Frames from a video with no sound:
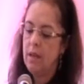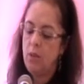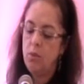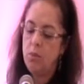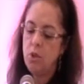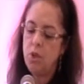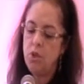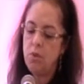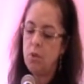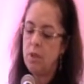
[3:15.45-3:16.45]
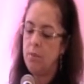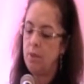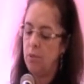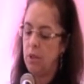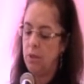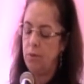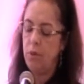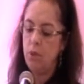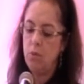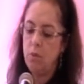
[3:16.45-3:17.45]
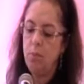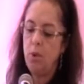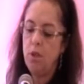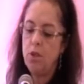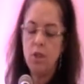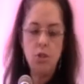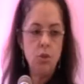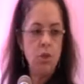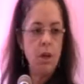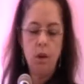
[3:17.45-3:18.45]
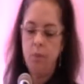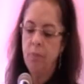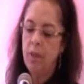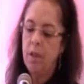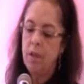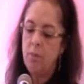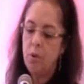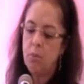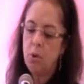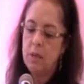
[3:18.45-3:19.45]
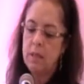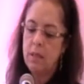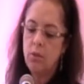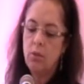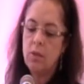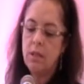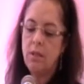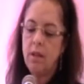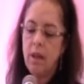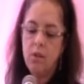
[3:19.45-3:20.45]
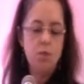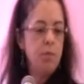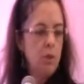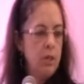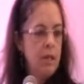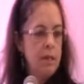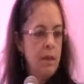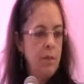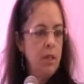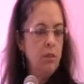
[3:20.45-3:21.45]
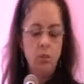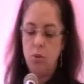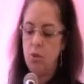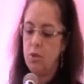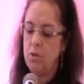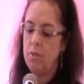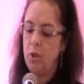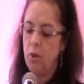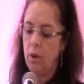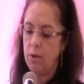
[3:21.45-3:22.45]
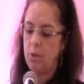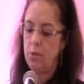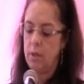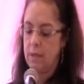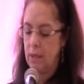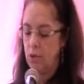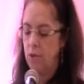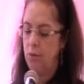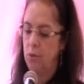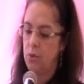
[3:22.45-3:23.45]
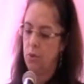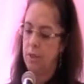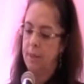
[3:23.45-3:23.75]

E o objetivo sempre foi definir uma política editorial e proposição dos critérios para o cadenciamento dos periódicos científicos.